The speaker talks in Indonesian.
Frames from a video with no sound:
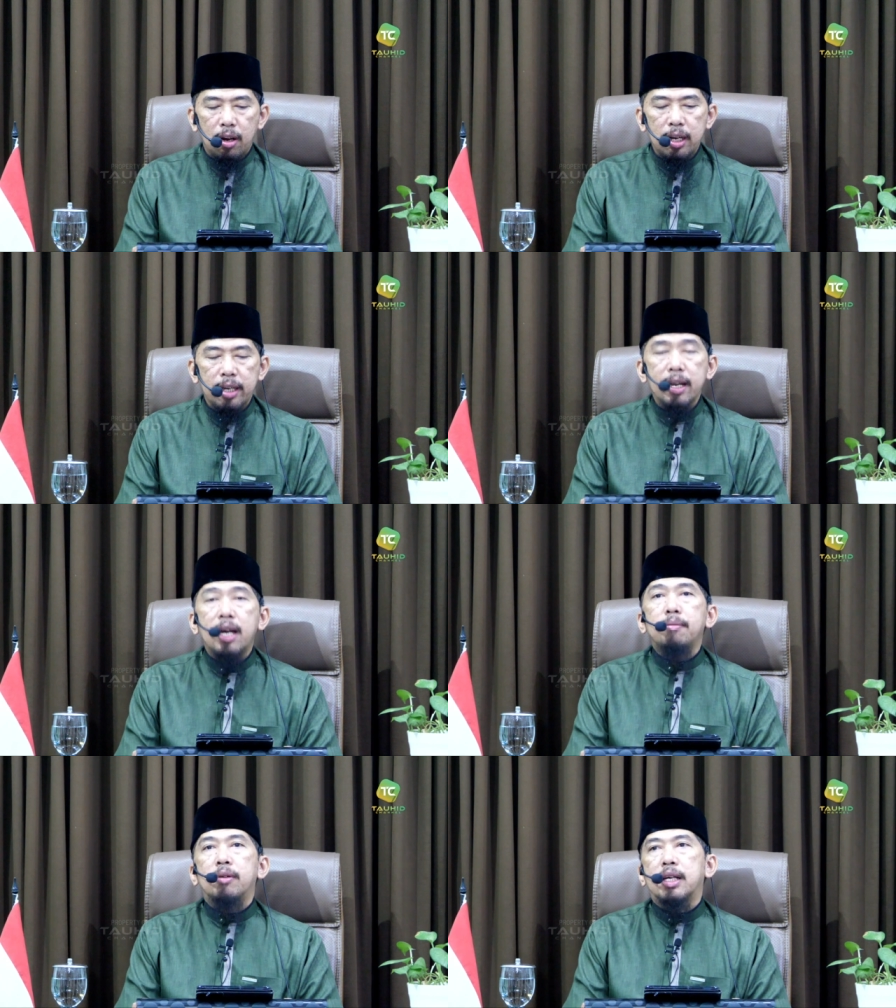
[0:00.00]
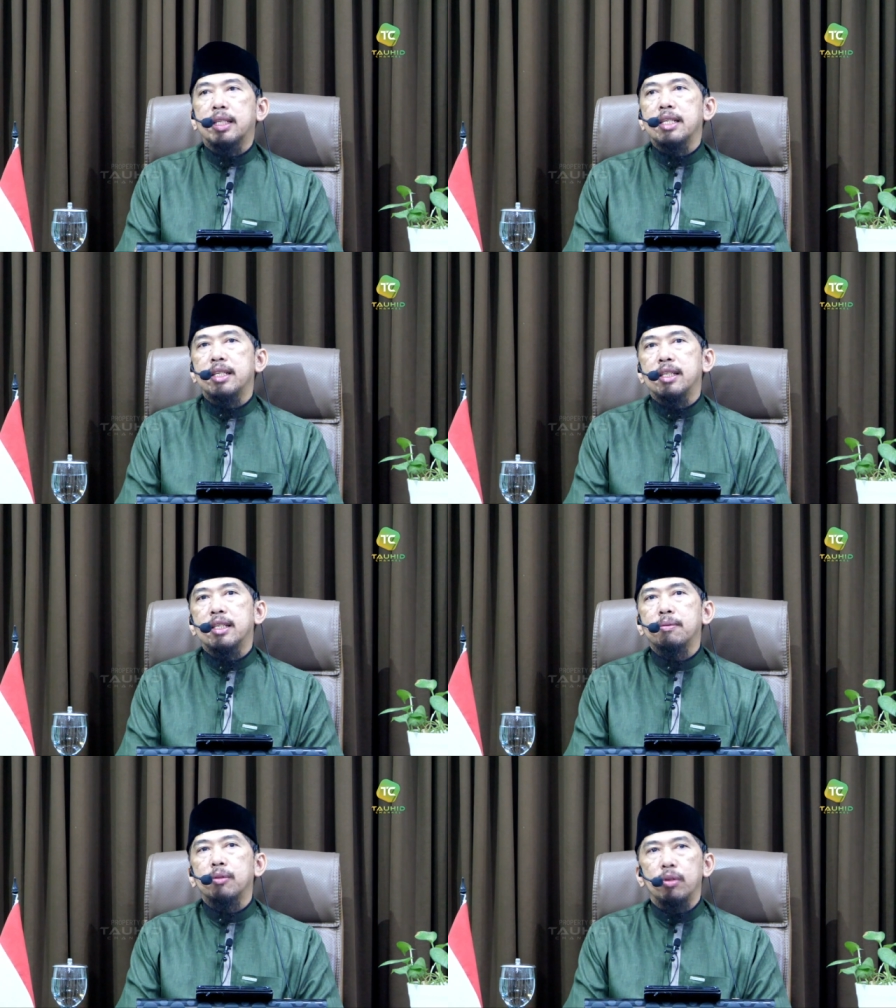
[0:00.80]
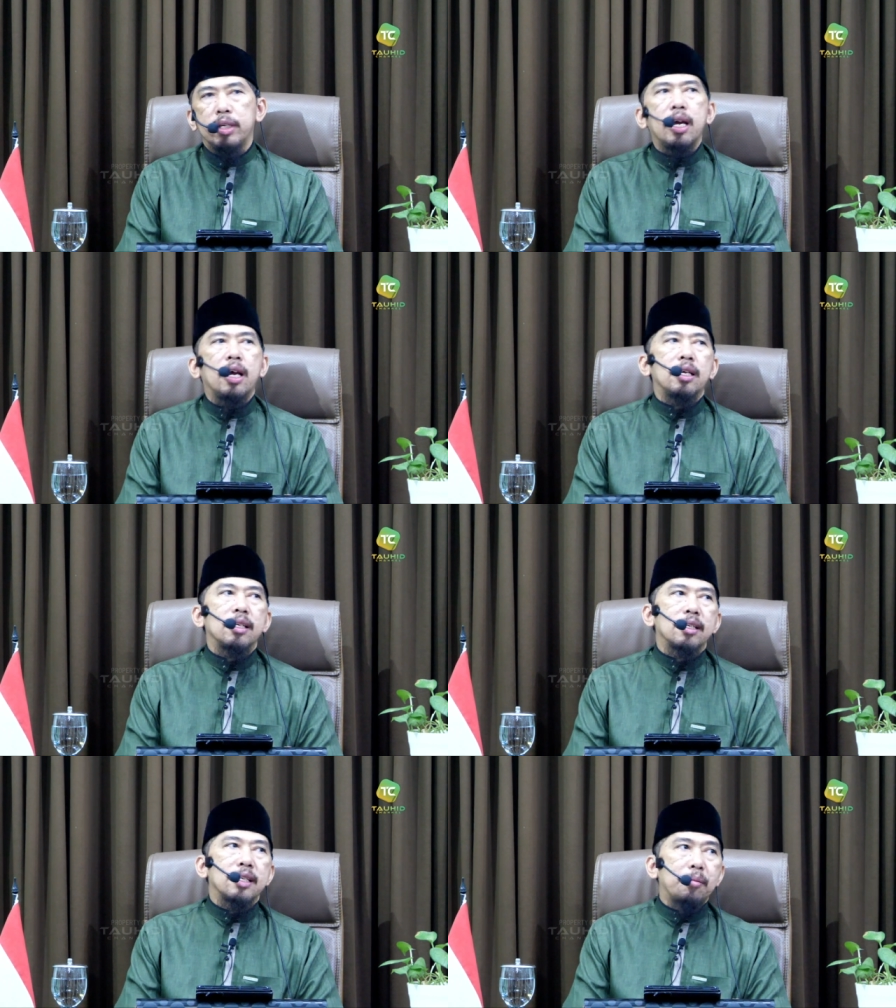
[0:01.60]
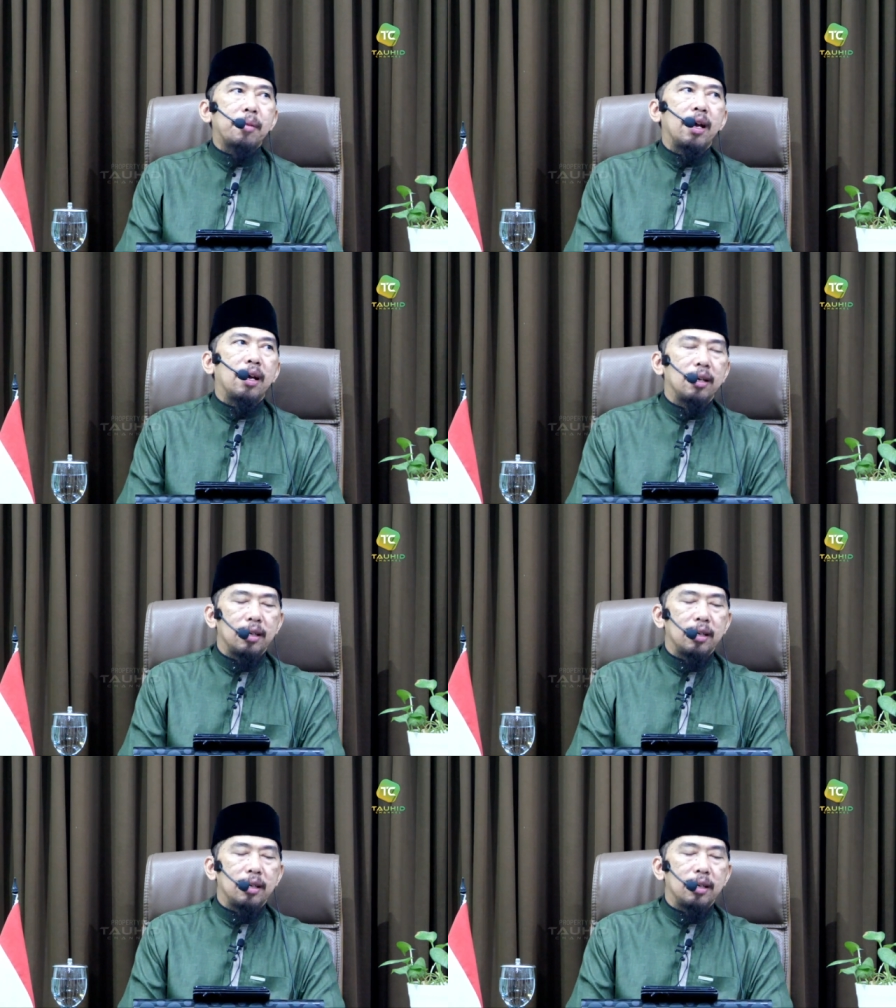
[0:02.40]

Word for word: Kalau na'am, kata jin tersebut. Oh iya, sama.